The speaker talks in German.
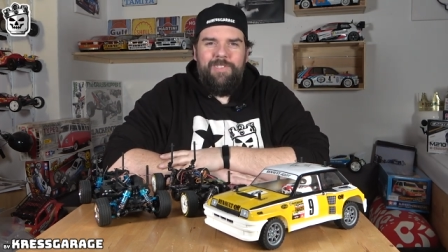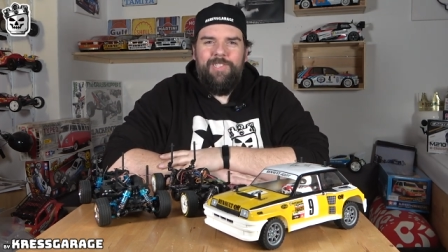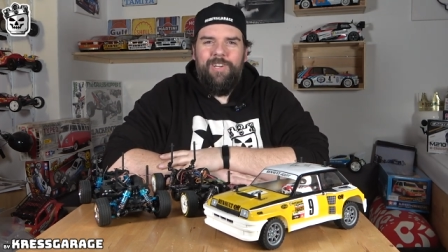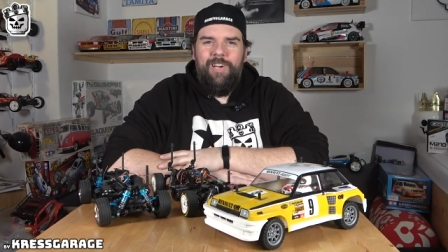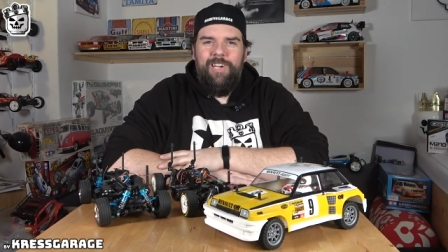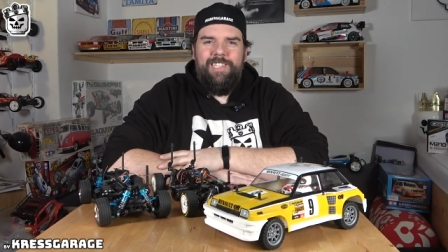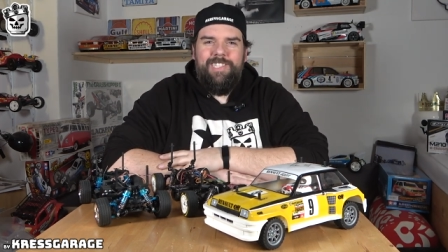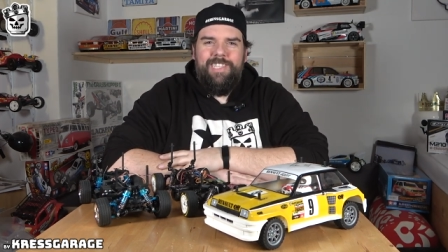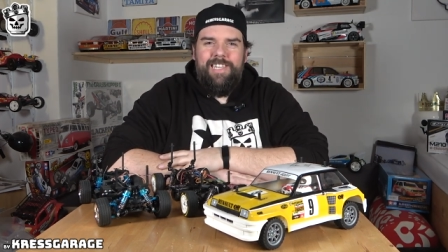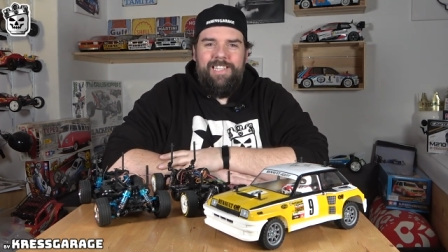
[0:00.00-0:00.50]

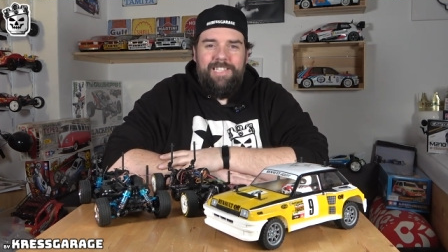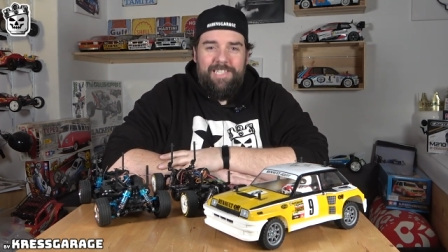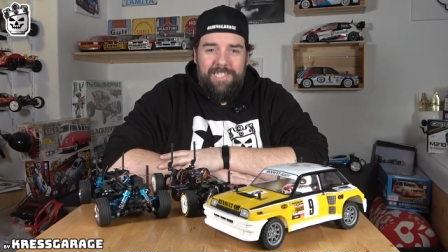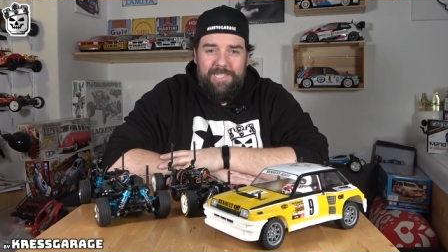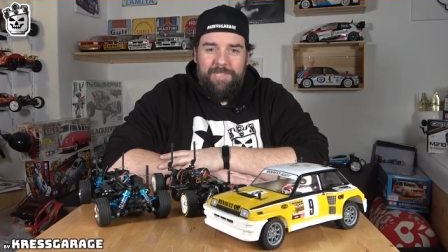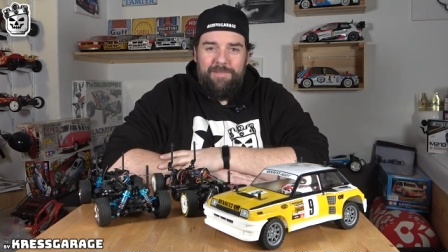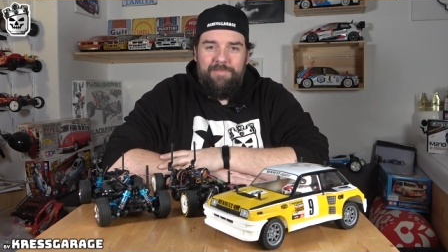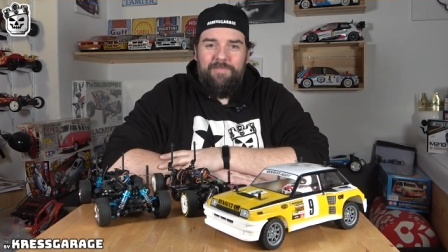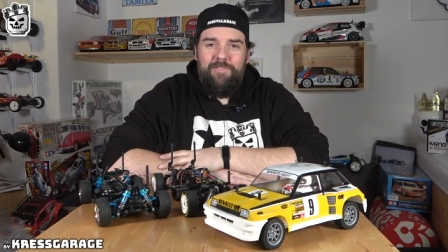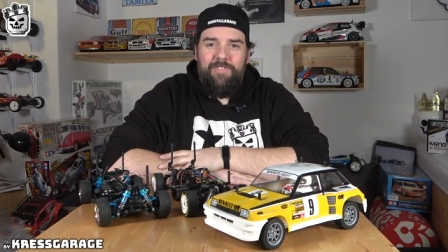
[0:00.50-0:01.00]
soll es in
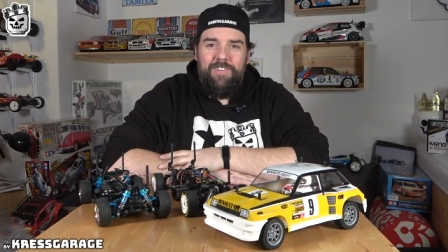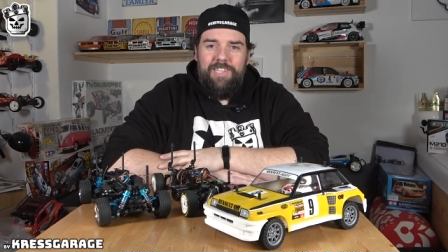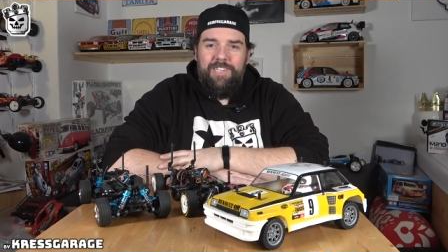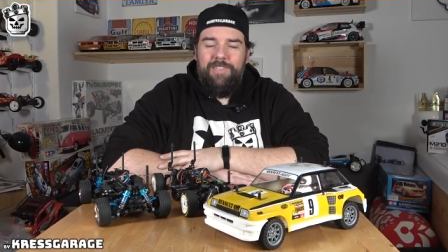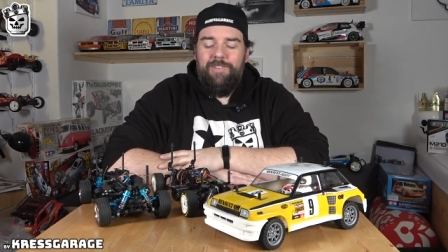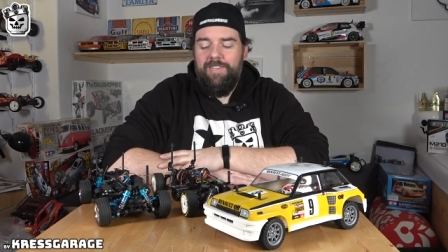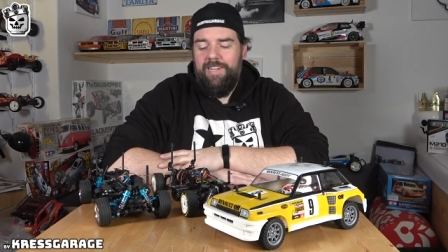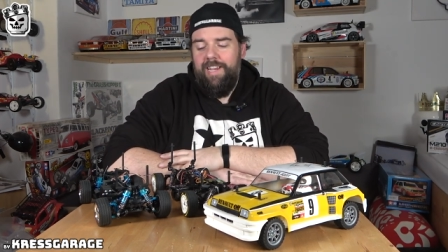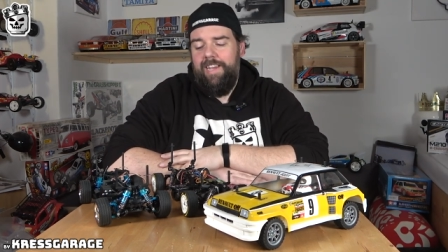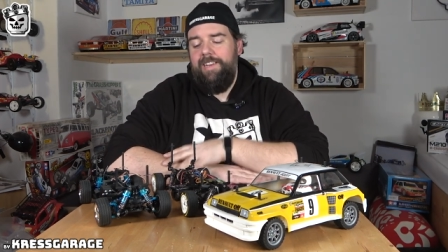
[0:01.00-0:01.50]
diesem
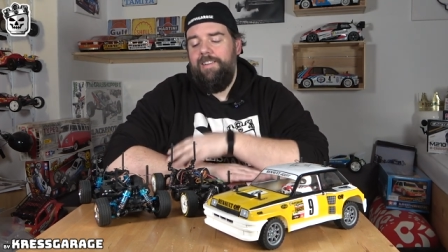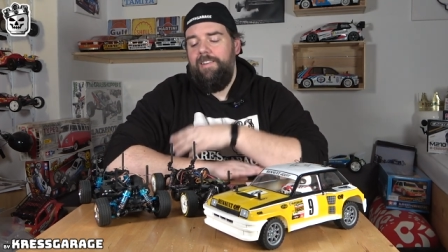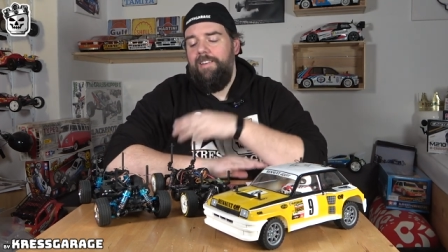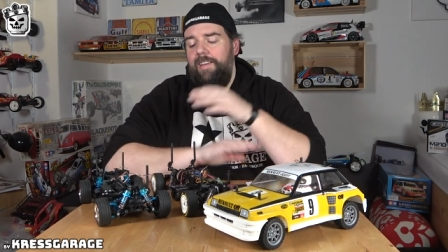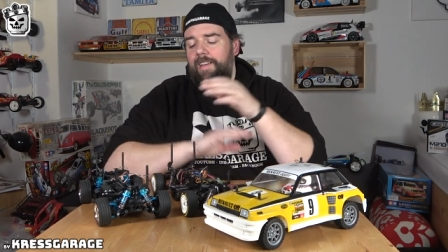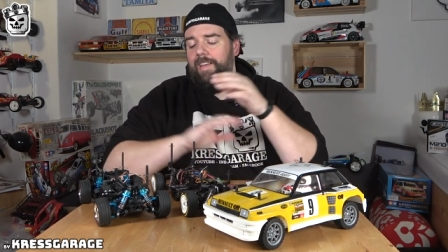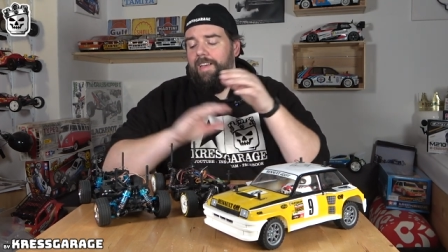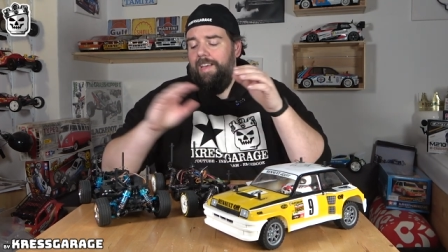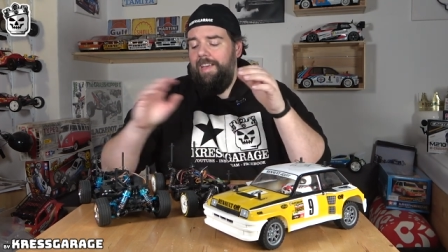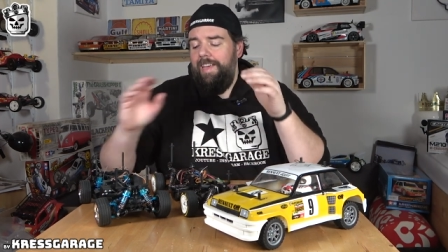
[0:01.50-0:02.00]
Video gehen.
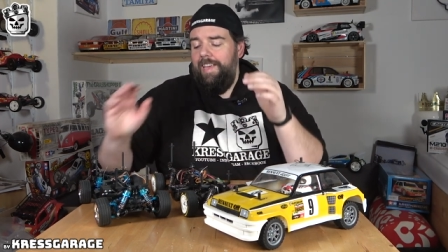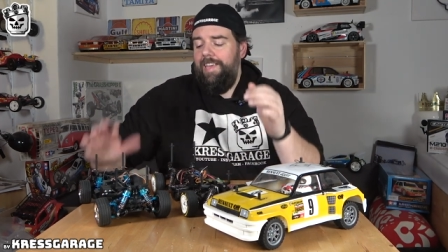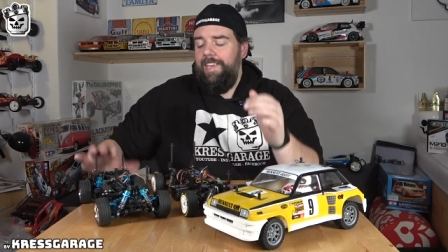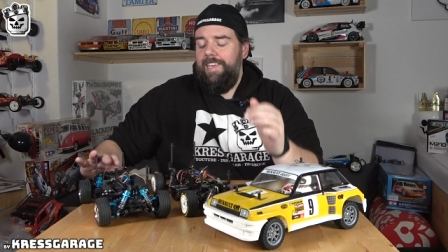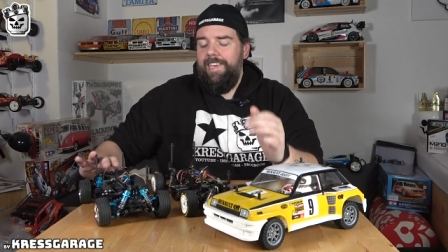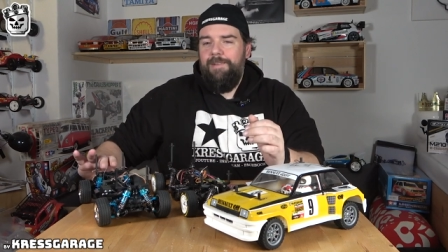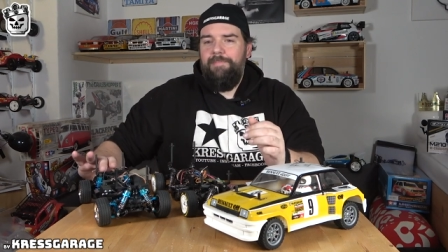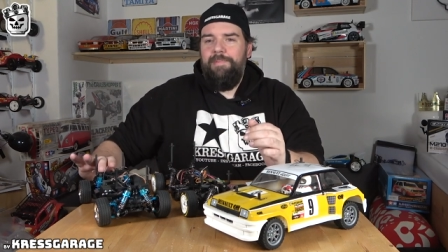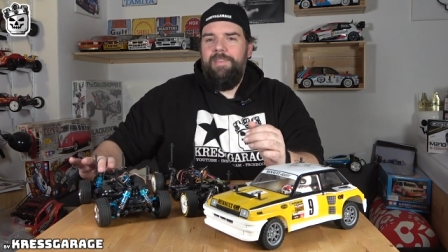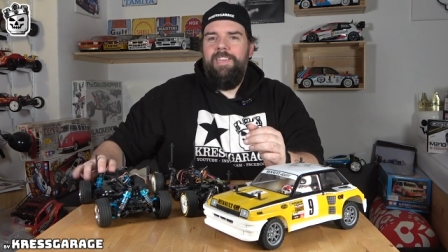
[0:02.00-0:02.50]

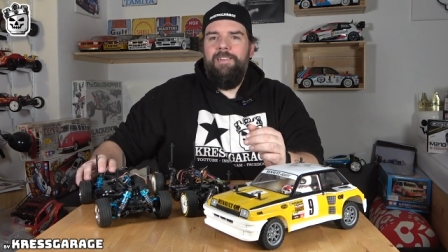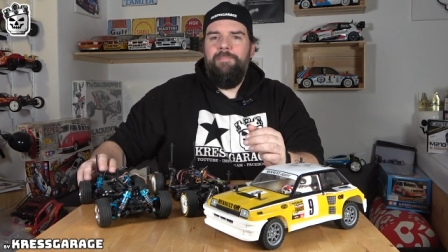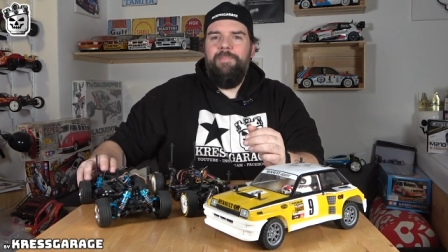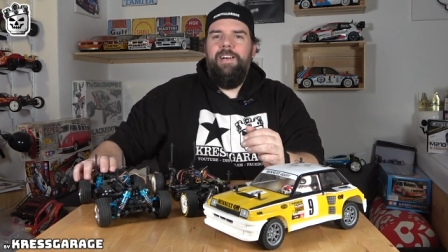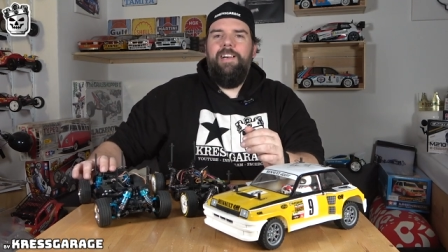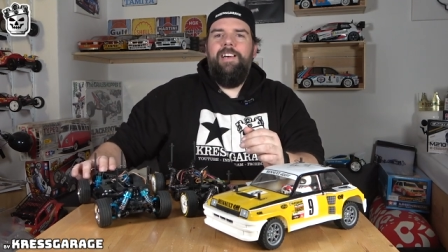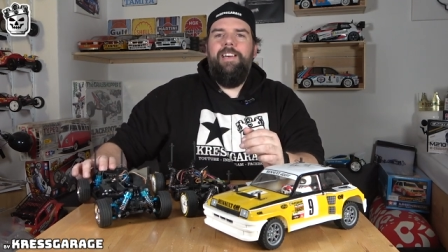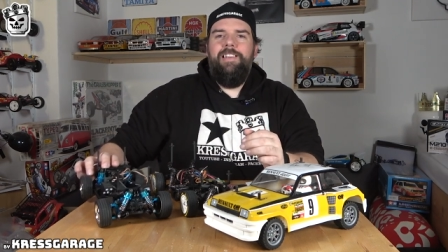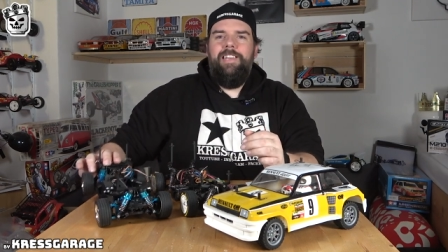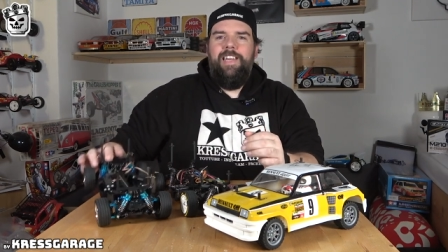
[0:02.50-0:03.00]
Ich habe hier
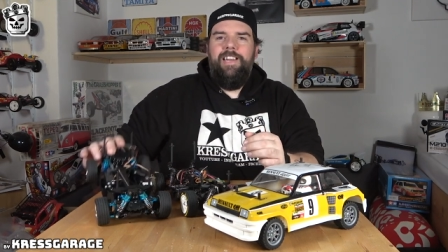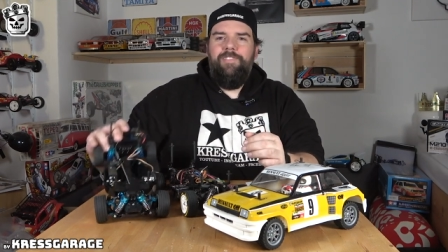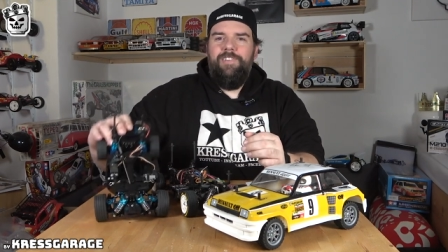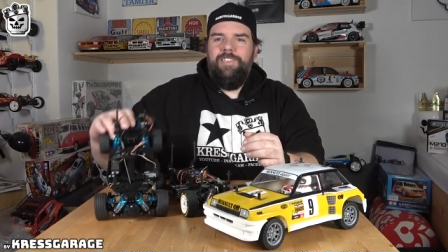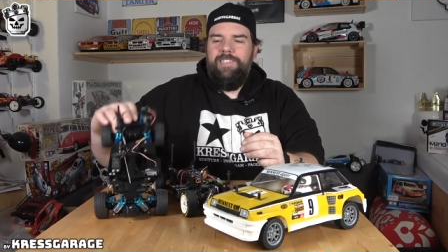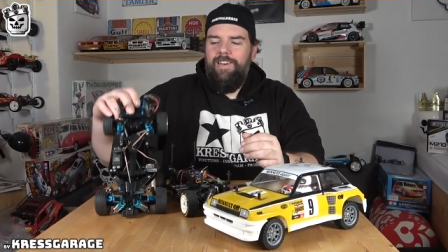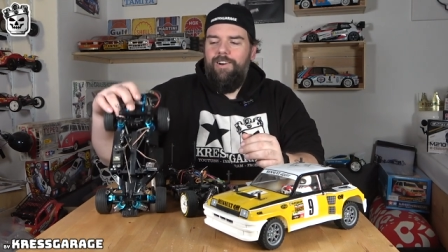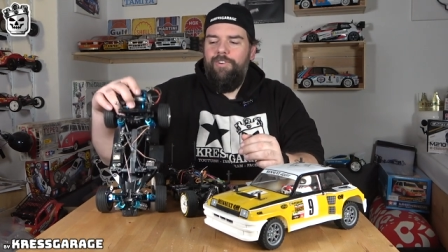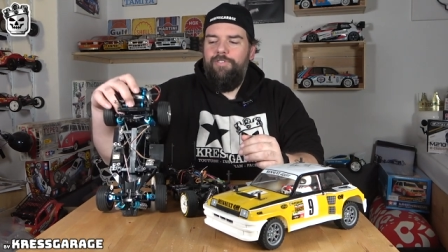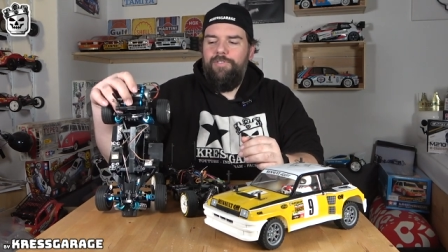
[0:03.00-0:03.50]
mal einen
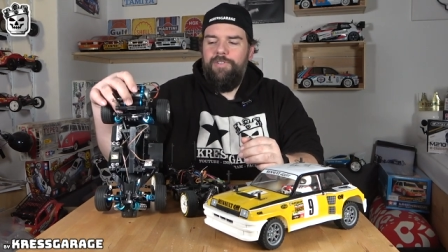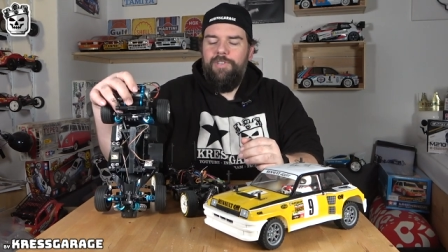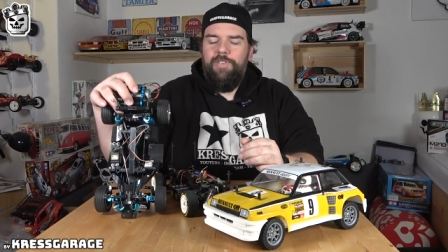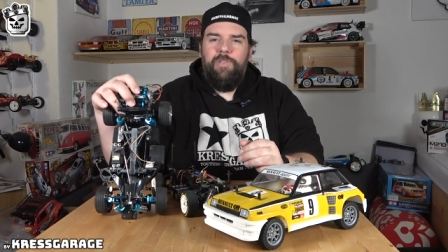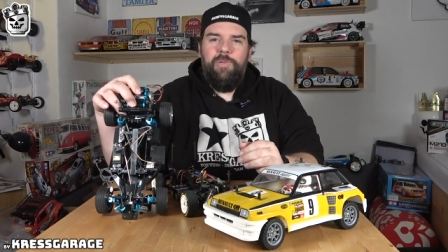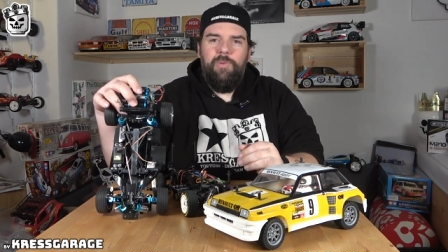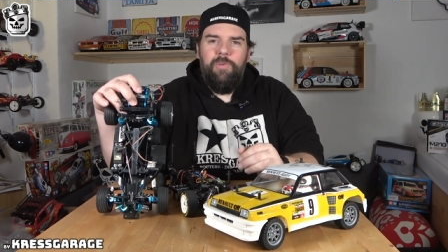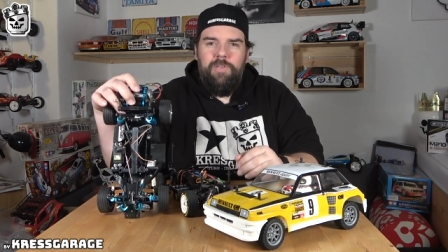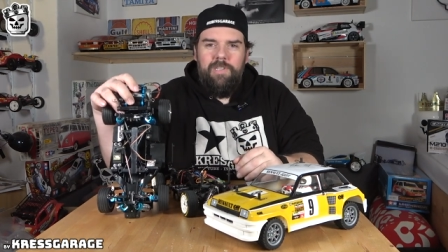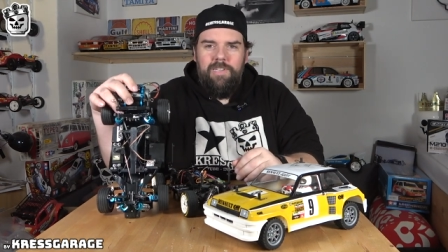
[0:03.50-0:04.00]
etwas
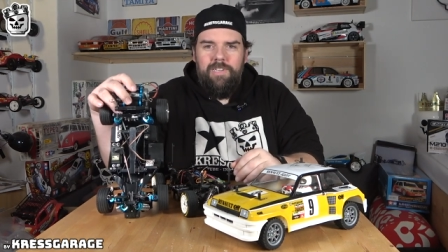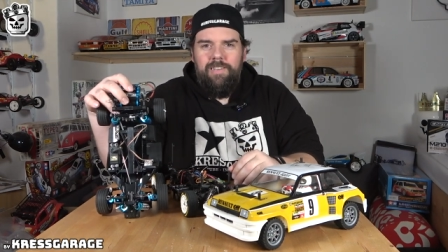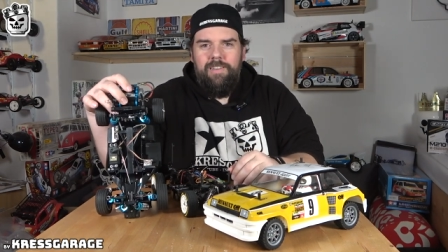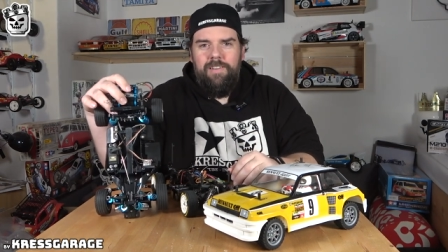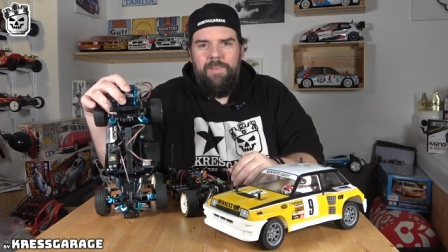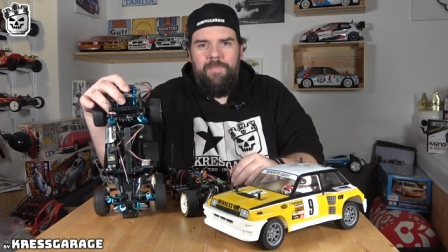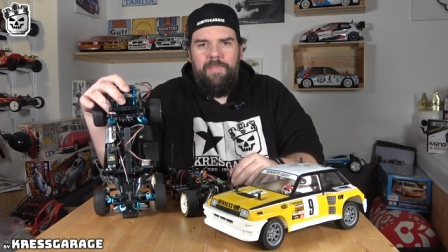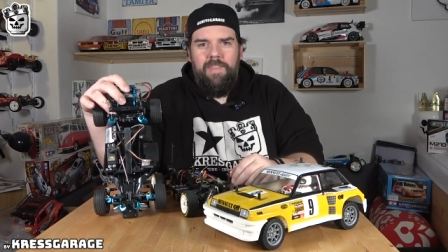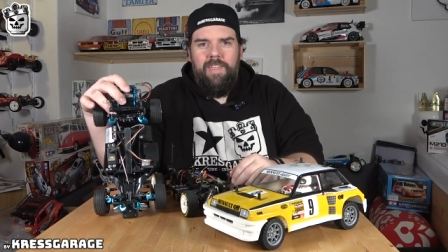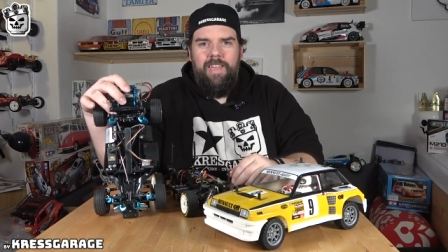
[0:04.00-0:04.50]
aufgetunten